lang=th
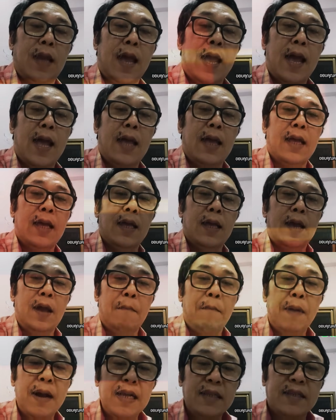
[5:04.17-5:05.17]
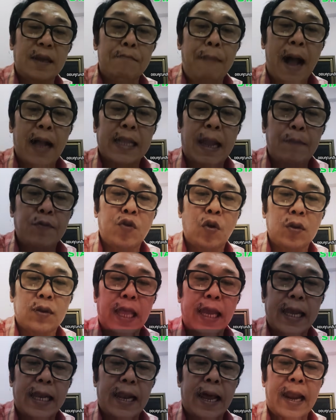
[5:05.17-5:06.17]
ฮะลงสมัครทำ
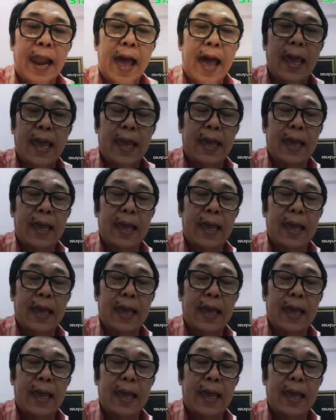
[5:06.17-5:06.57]
เป็นอะไร